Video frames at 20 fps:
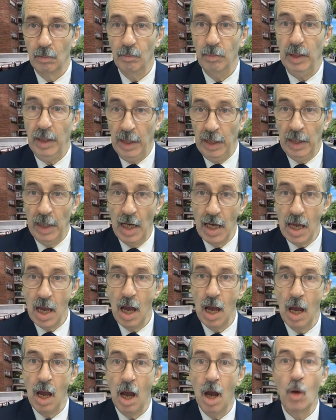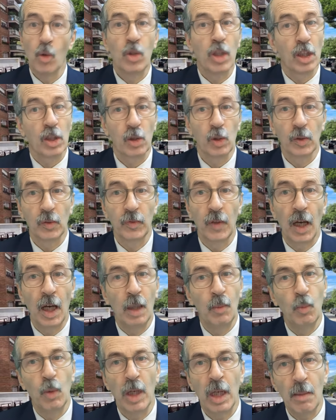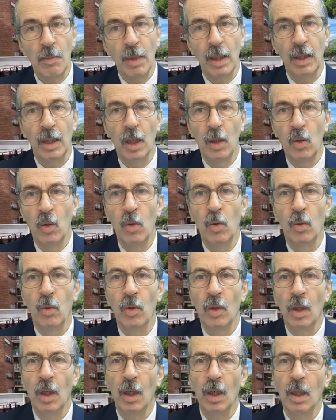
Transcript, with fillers: بعنايه او جات صدفه المهم انه